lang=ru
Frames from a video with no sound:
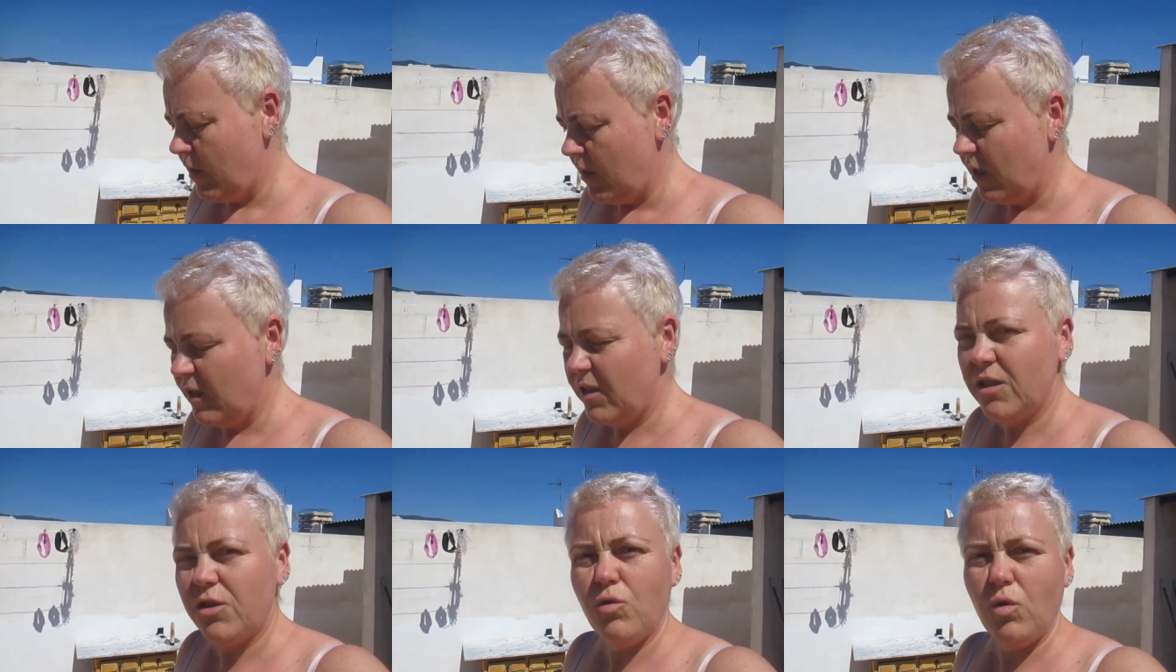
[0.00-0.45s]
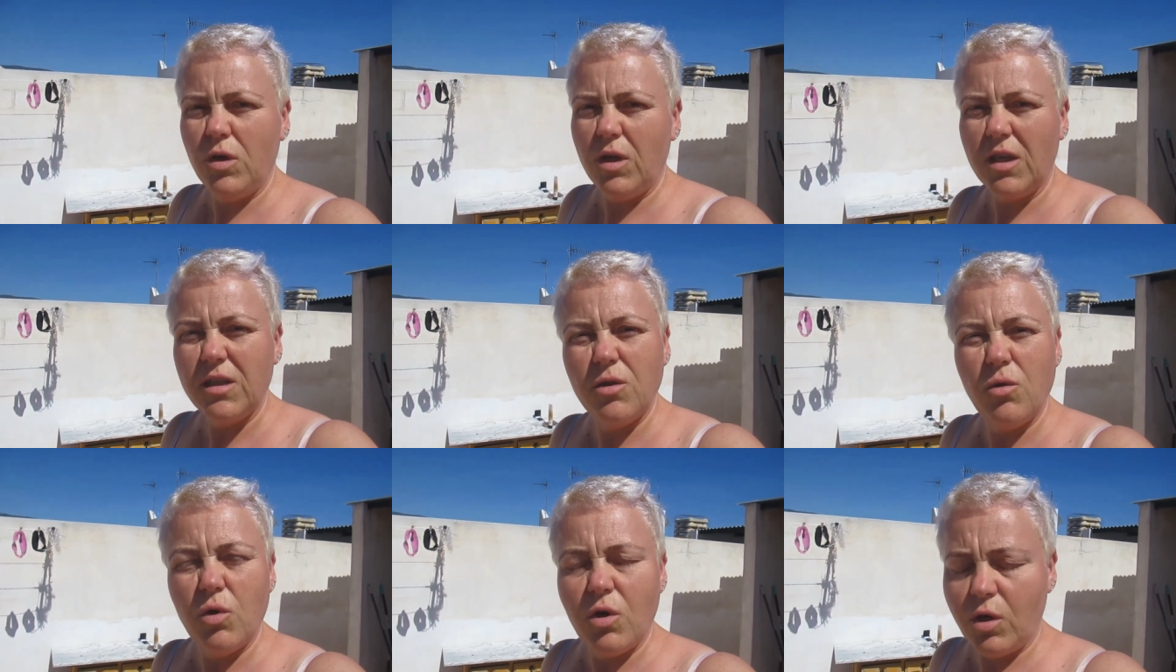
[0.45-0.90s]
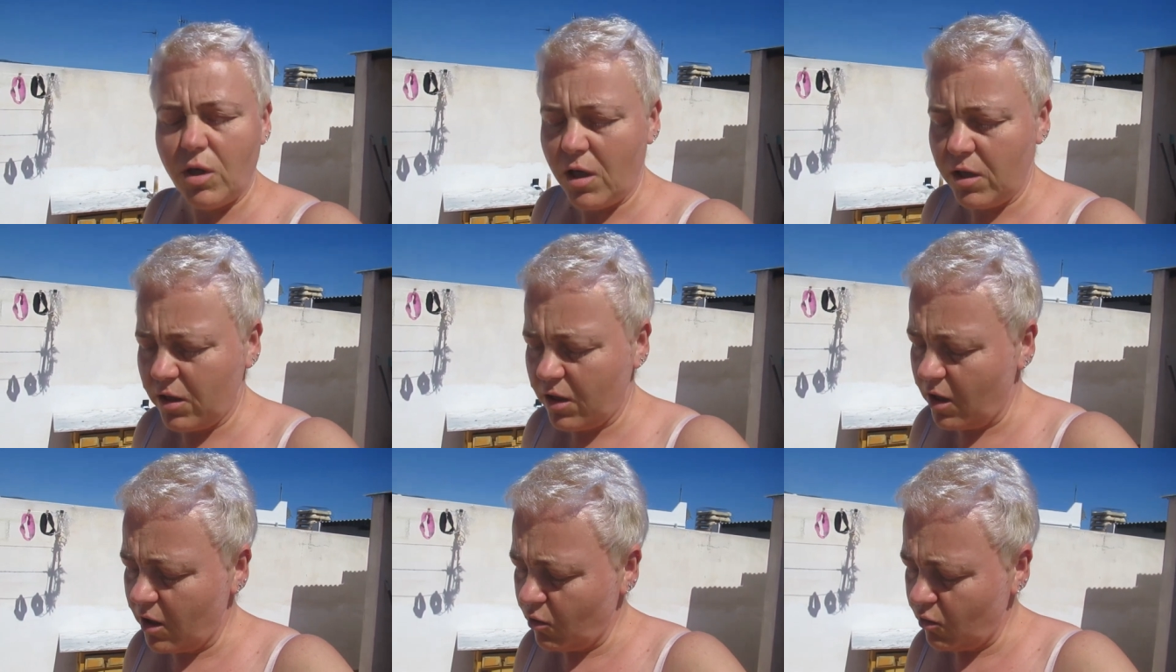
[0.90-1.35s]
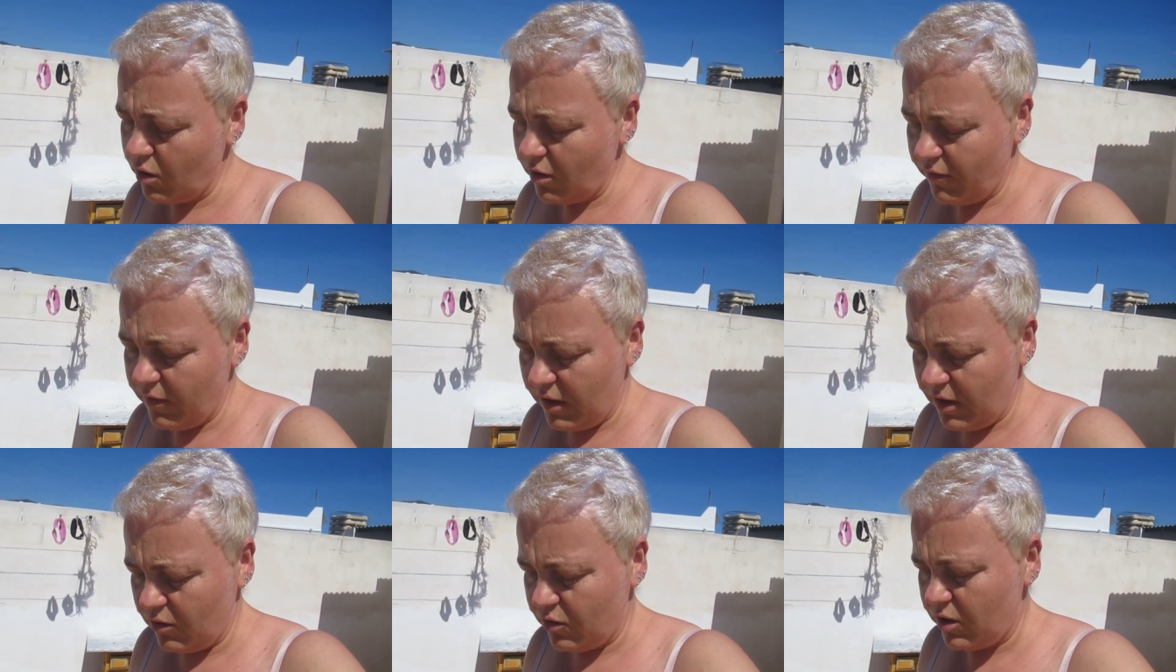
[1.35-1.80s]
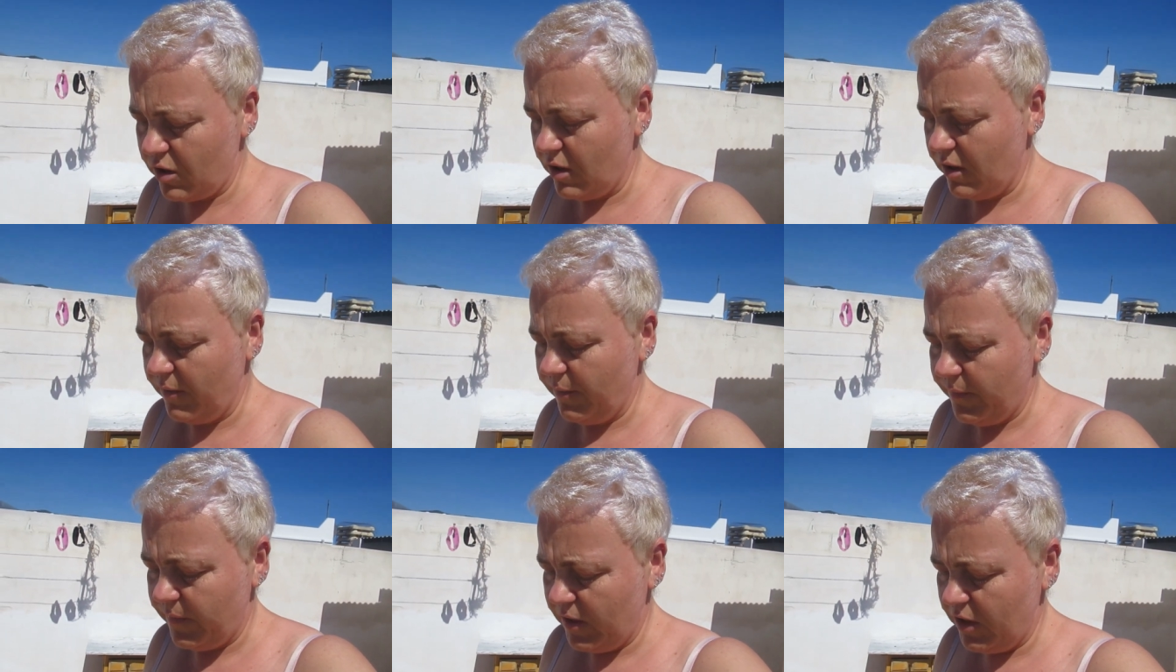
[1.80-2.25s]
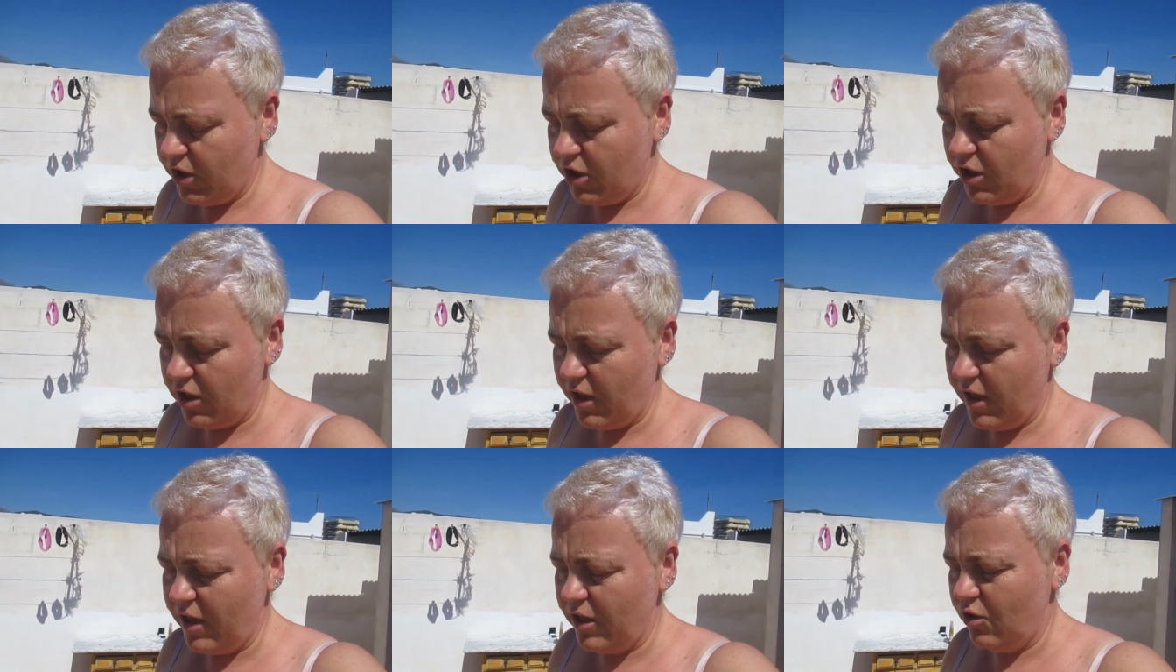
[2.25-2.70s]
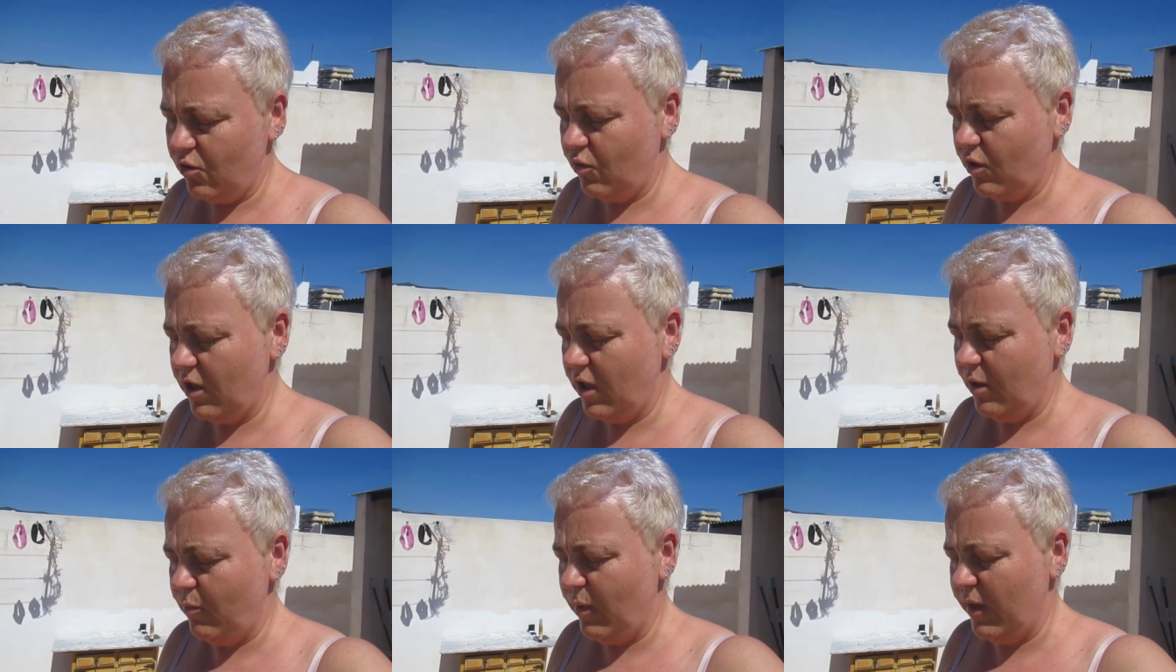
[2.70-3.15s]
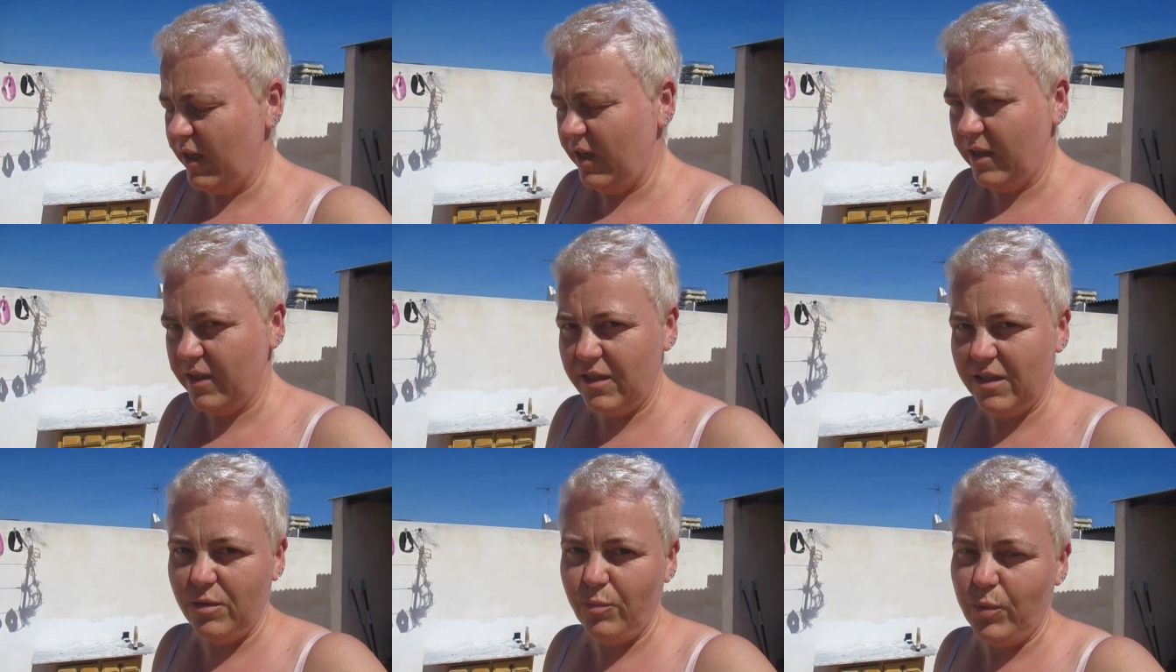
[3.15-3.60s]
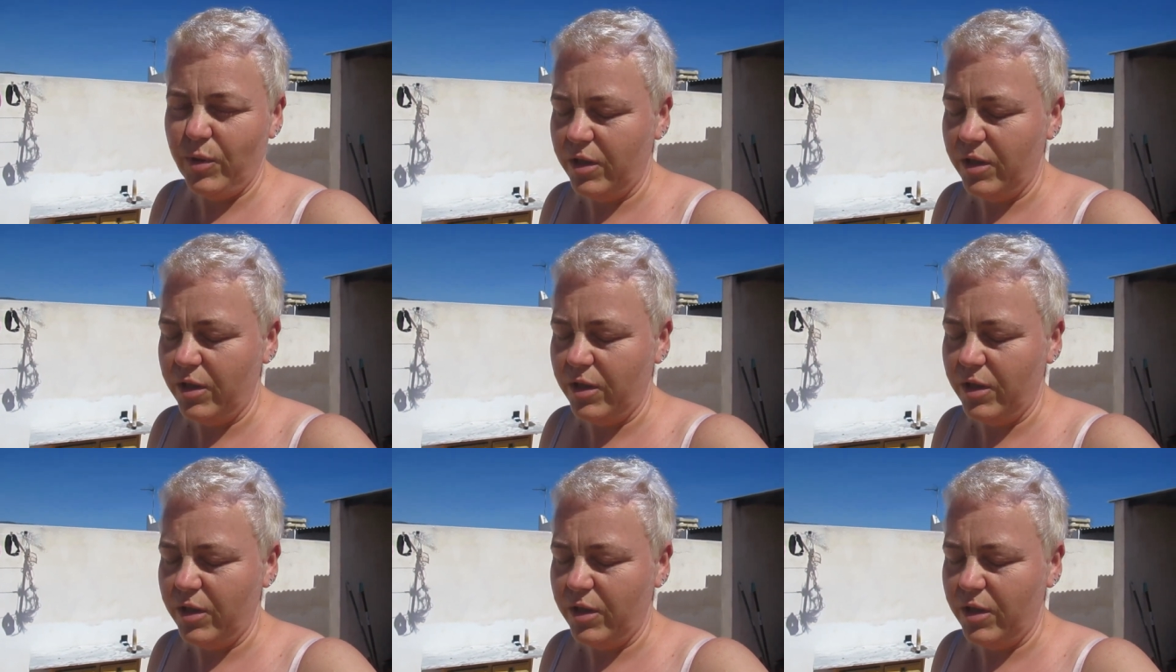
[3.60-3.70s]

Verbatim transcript: Это только от, от коронавируса, не считая другие болезни.